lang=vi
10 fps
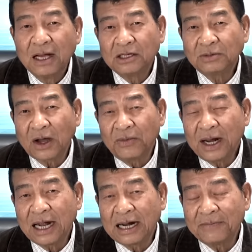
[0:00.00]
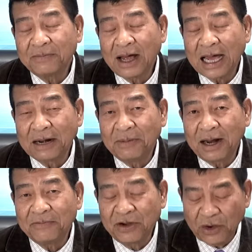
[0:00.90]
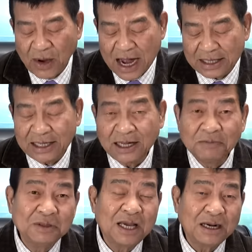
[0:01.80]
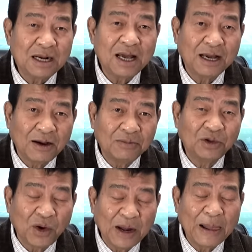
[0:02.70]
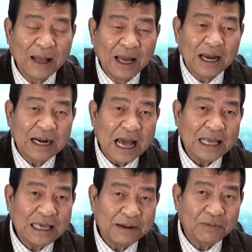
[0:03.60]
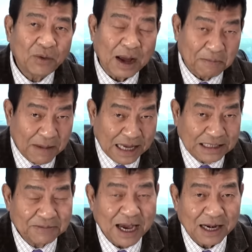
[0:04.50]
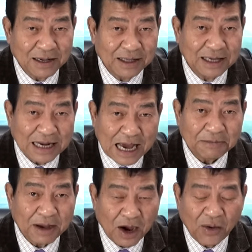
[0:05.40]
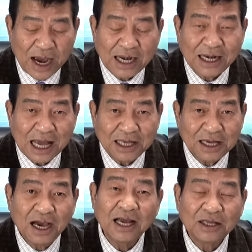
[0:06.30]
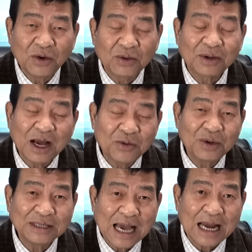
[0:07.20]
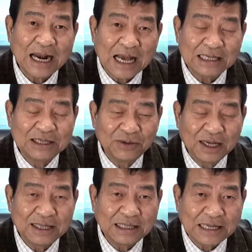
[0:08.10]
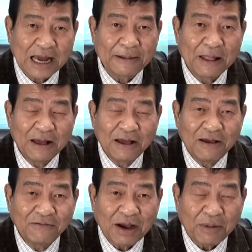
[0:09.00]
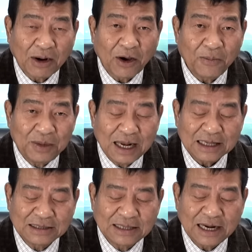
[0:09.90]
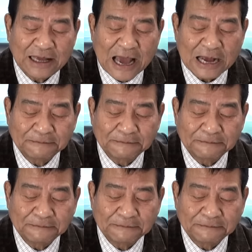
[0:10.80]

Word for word: Chúng ta cũng biết là năm 2015 vừa qua thì riêng nước Đức không thôi đã nhận vào khoảng 700.000 người tị nạn mà hầu hết là những người thuộc các quốc gia đang chịu đựng chiến tranh và bạo động như là Syria.